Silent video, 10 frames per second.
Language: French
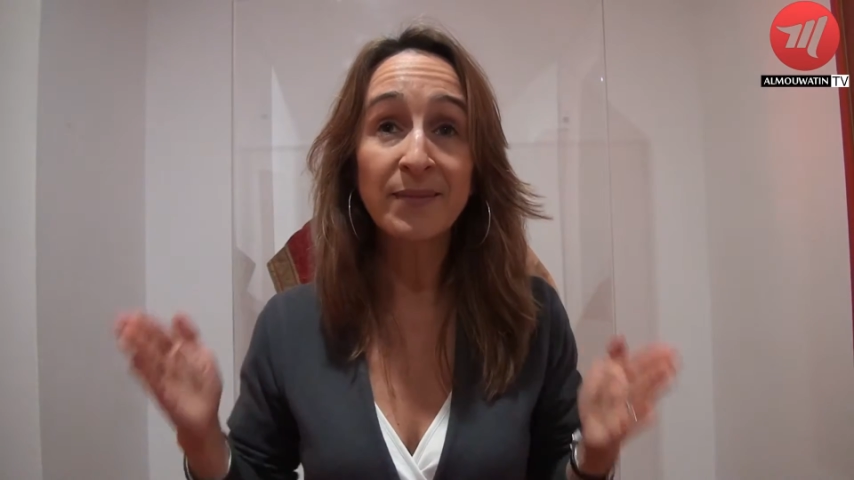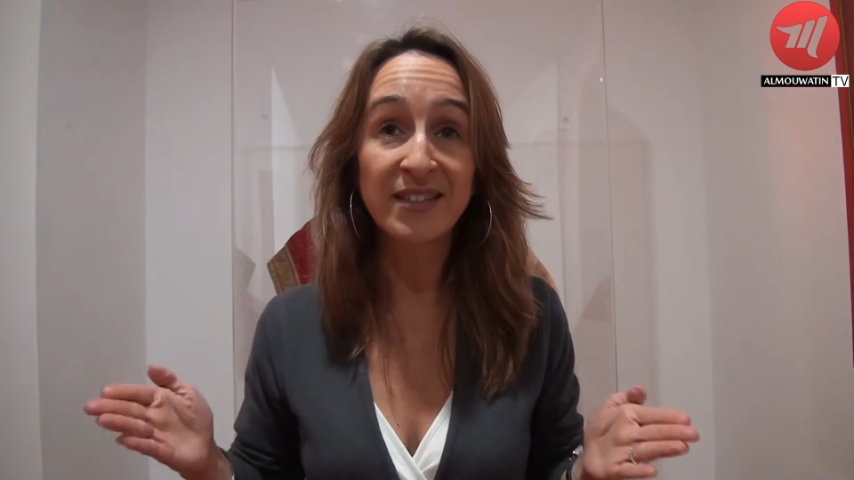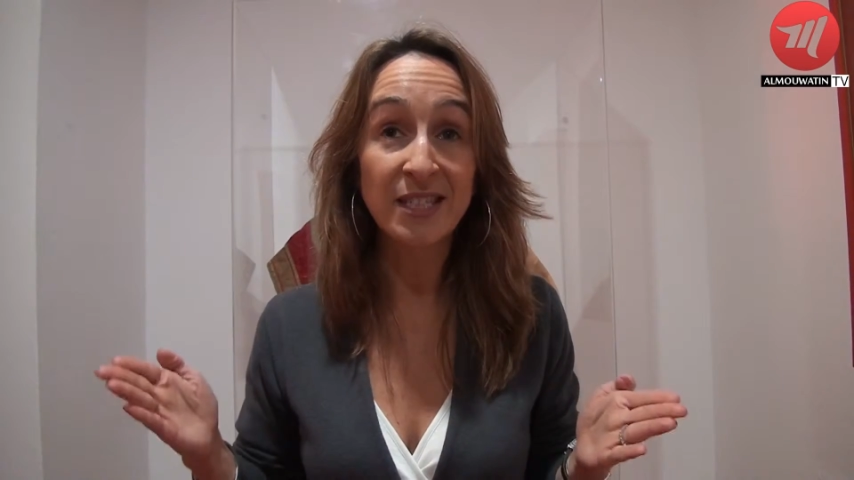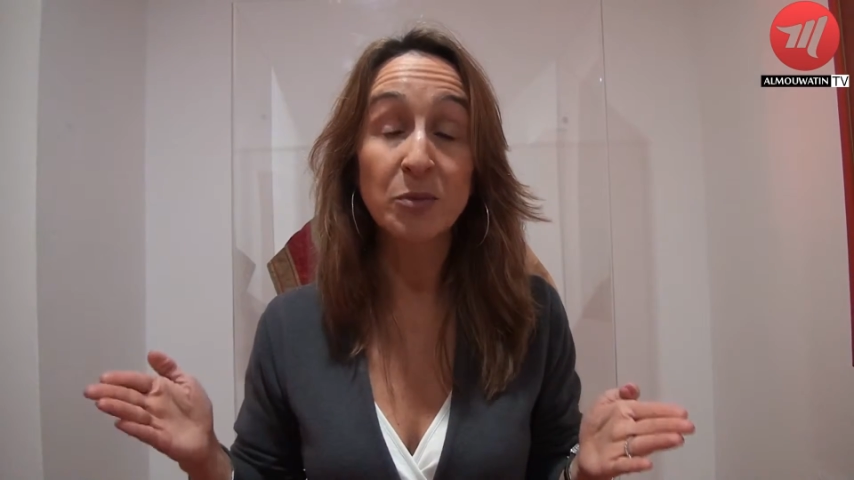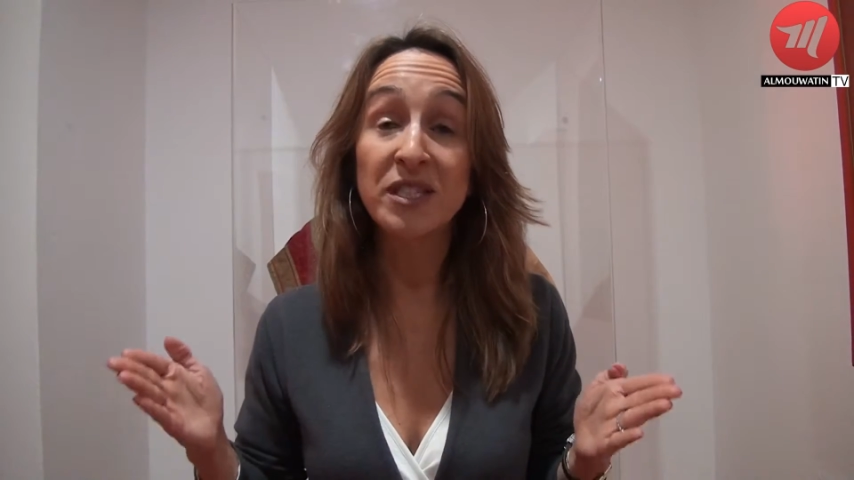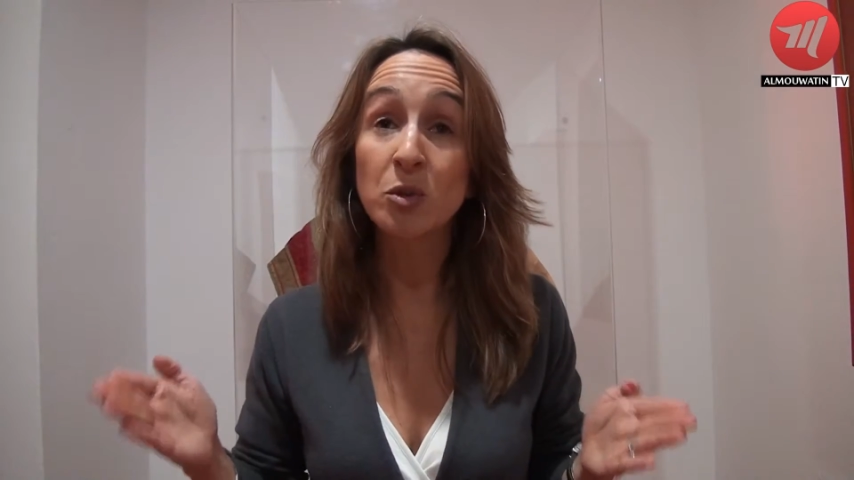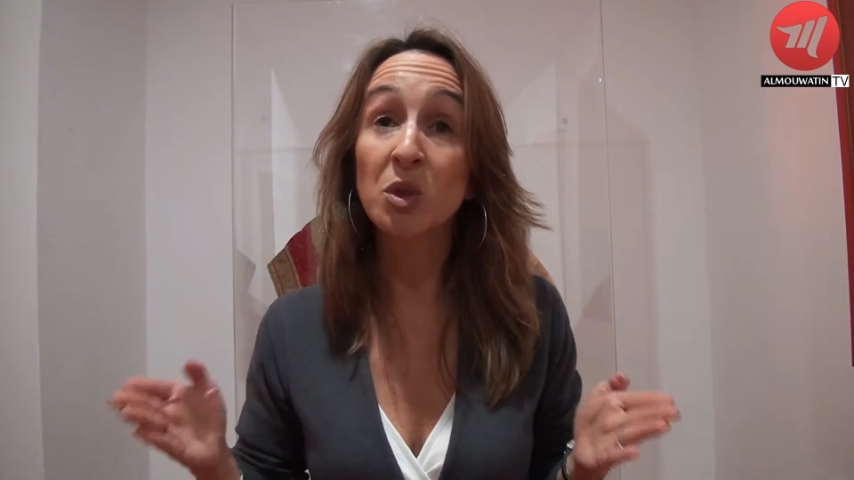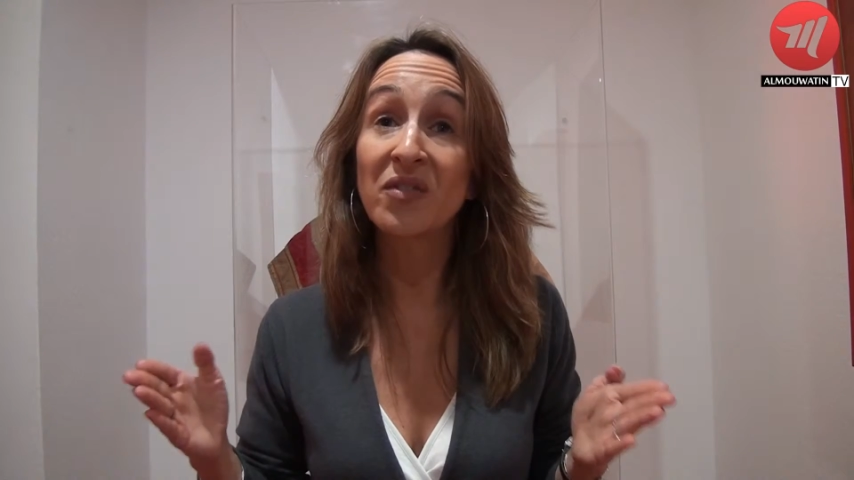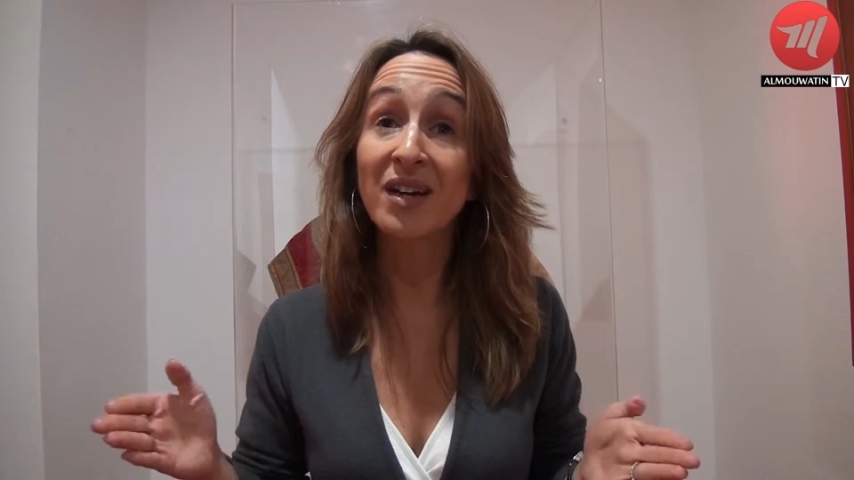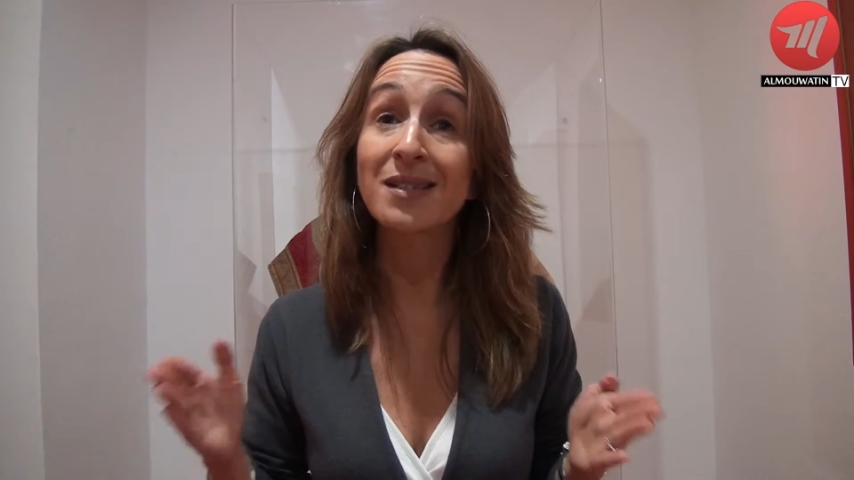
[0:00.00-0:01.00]
C'est une exposition
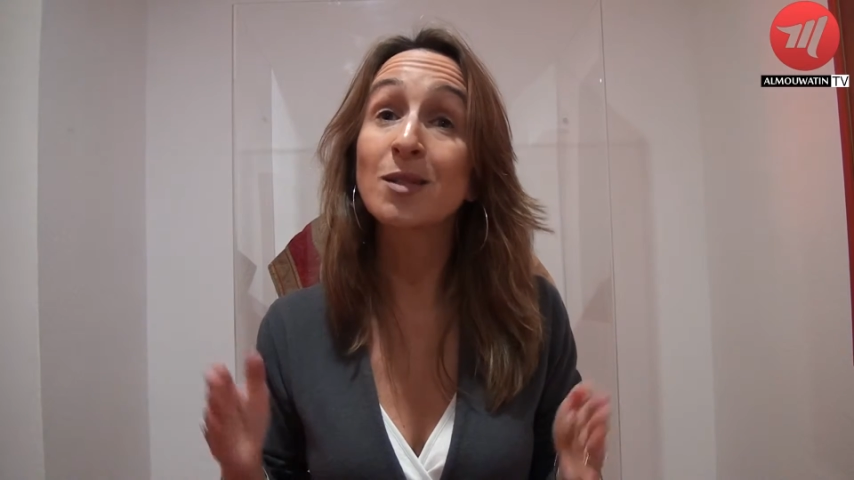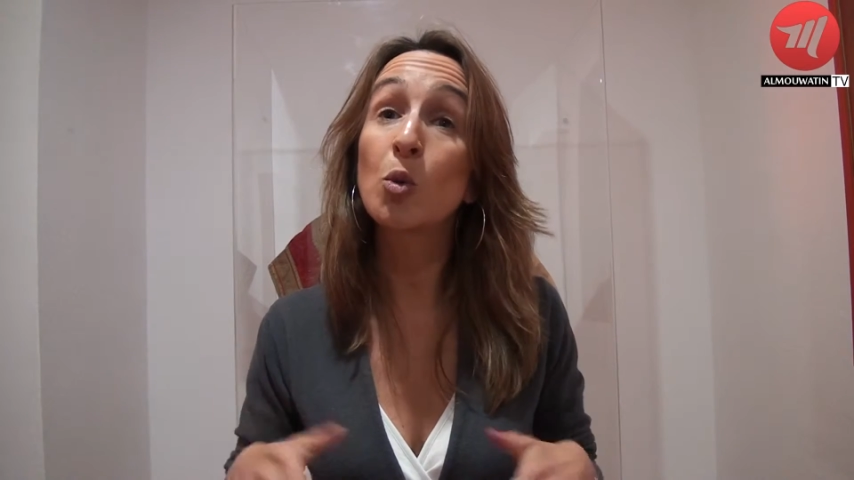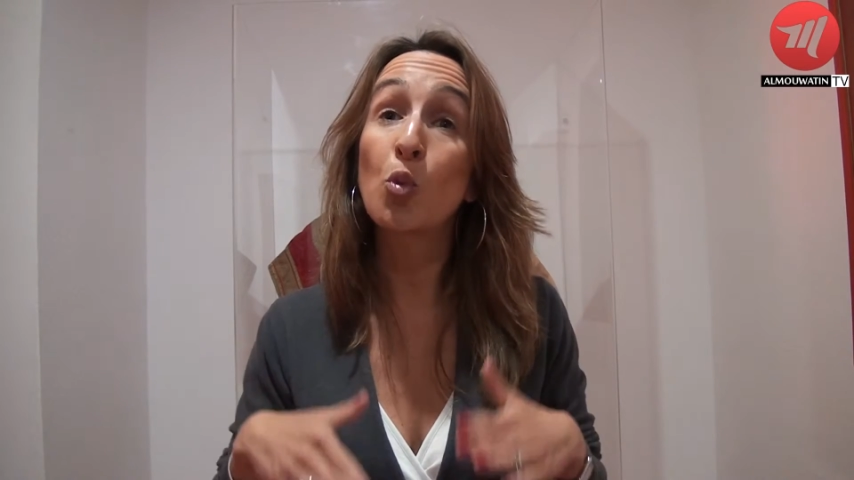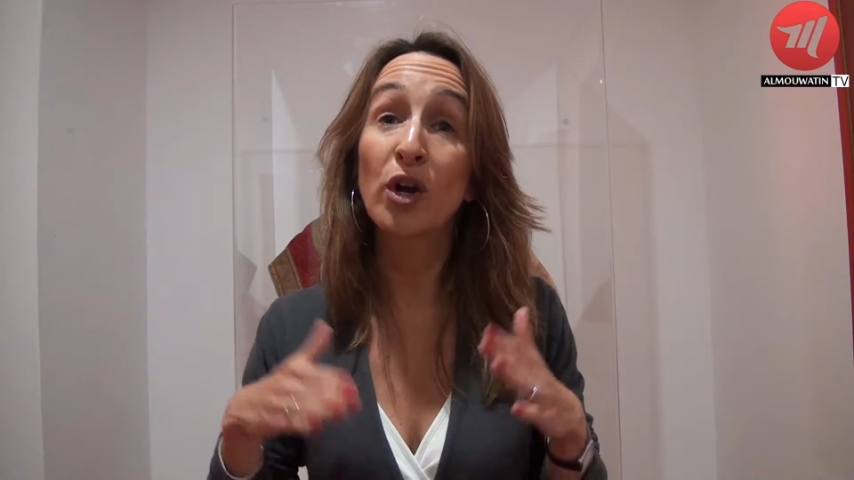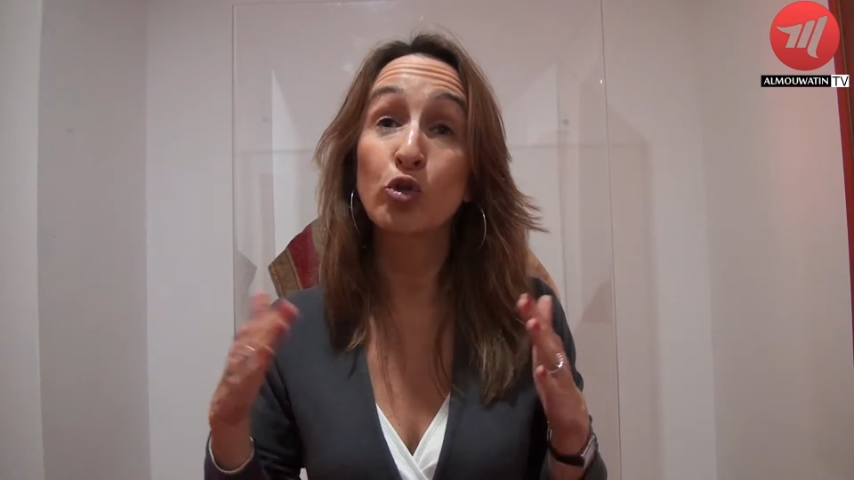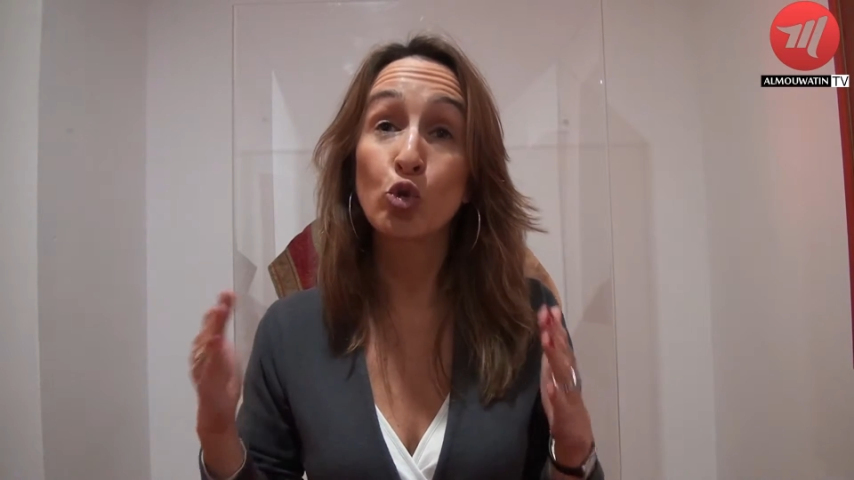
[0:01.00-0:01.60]
qui va rester au moins